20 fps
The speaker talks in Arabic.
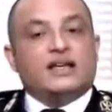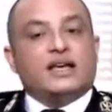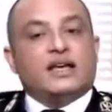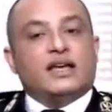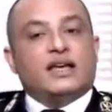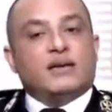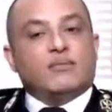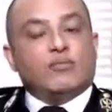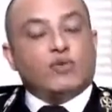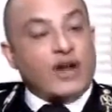
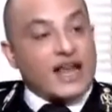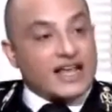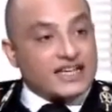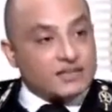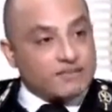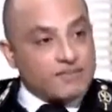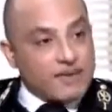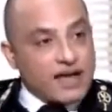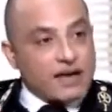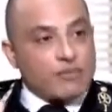آه،
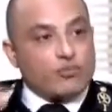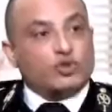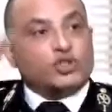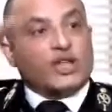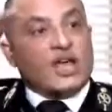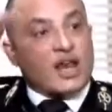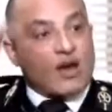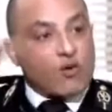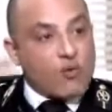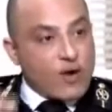مناسبه
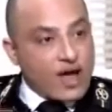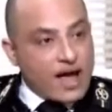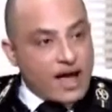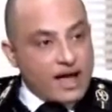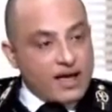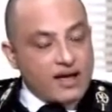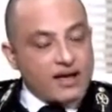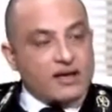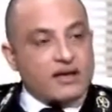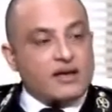متنوعه